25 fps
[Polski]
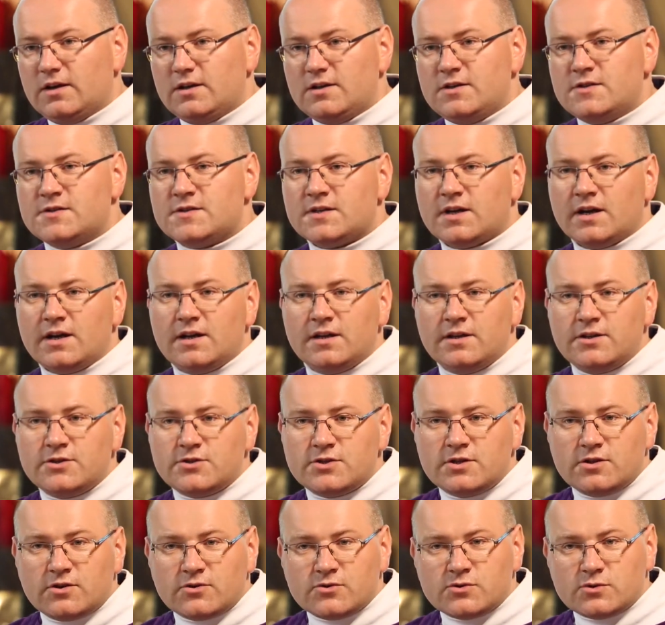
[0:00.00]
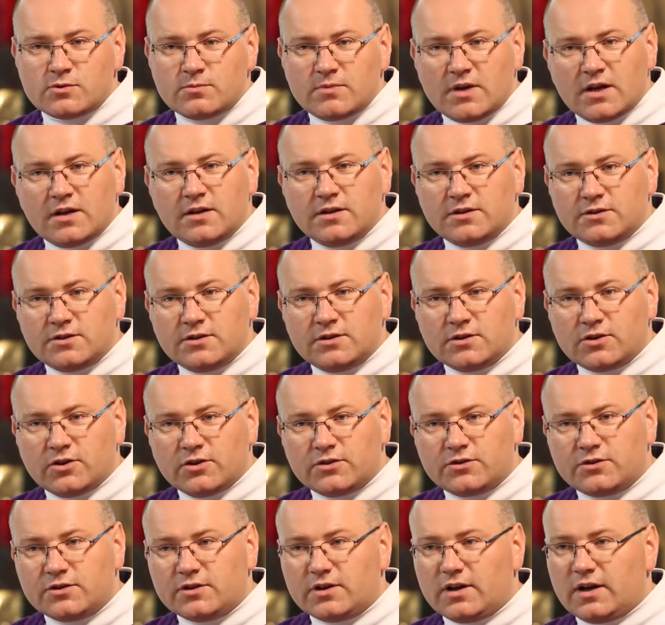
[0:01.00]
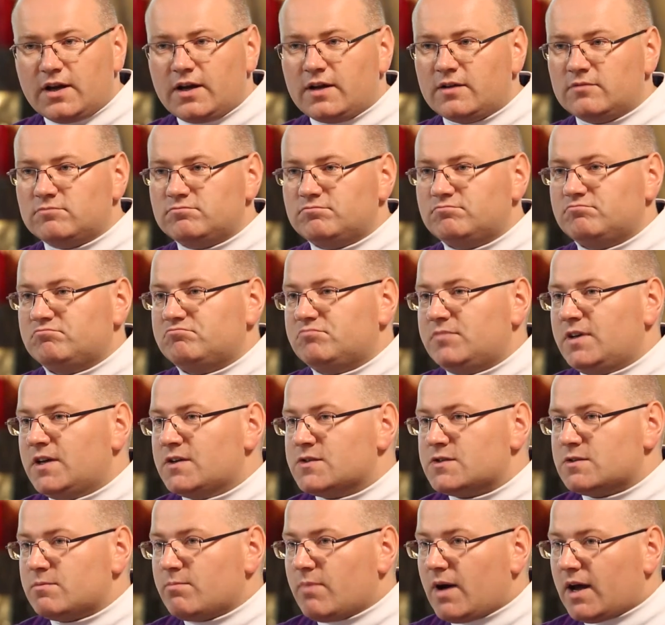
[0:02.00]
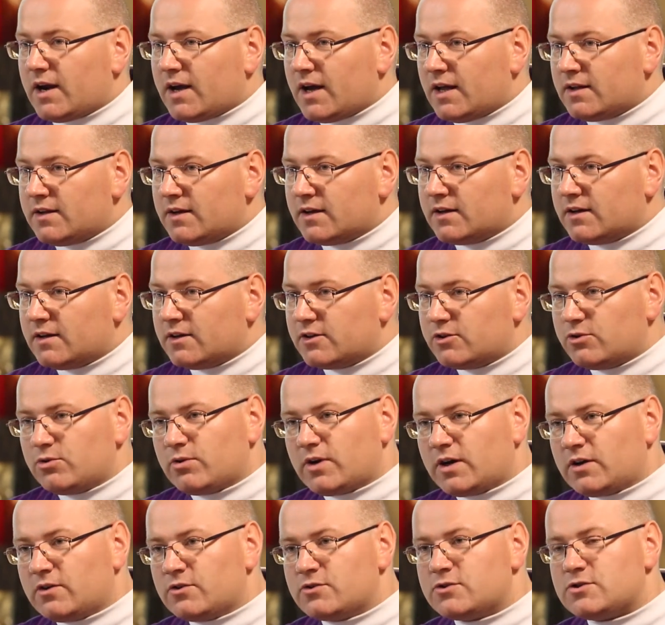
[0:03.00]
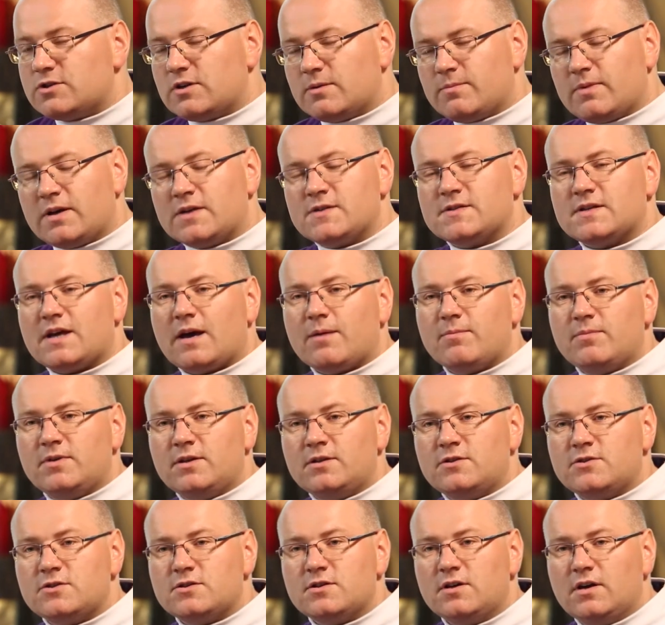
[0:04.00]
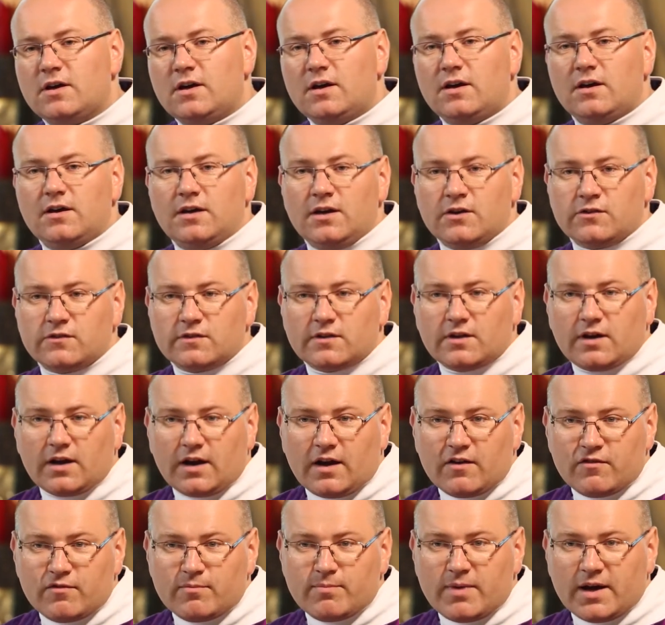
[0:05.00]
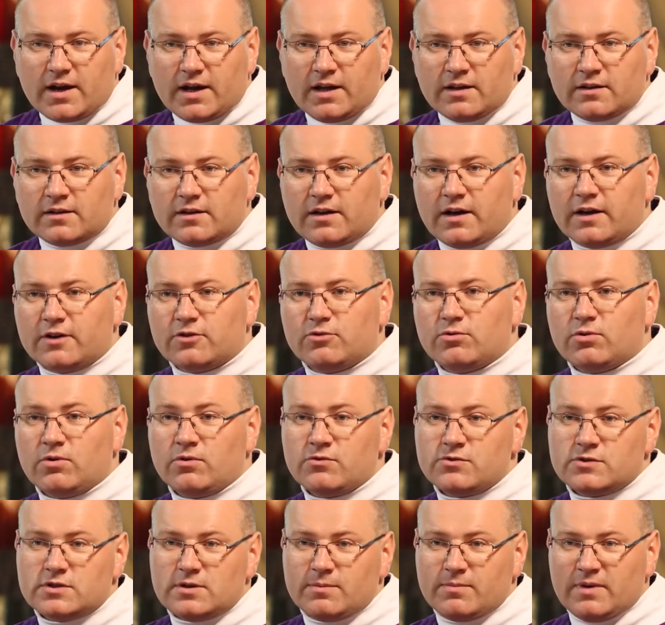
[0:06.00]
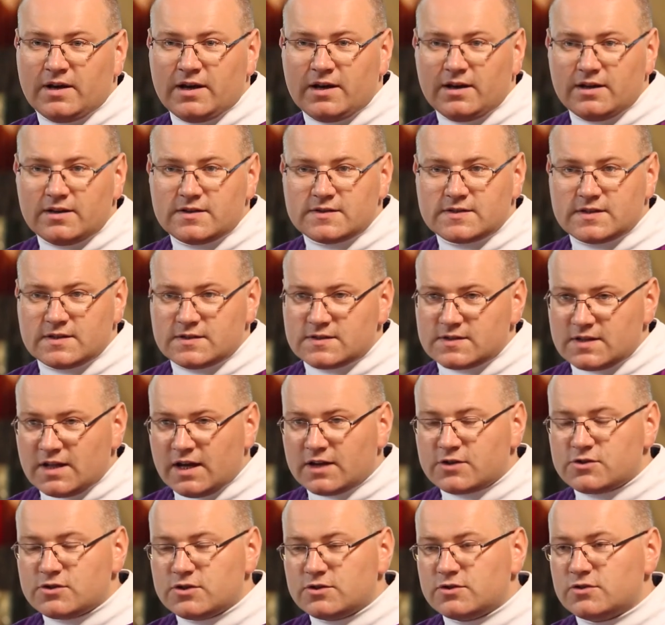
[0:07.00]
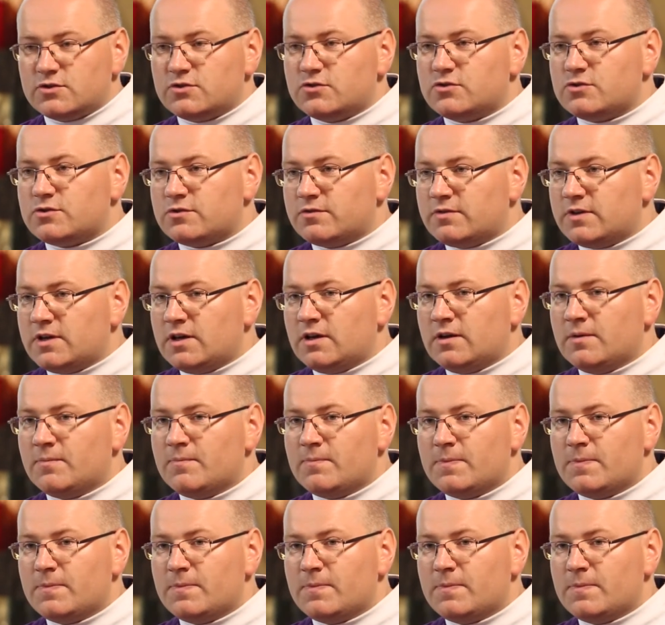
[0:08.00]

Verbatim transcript: Izraelici rozumieli tylko tyle. Jest baranek, którego trzeba zabić, jest krew baranka, którą trzeba zaznaczyć drzwi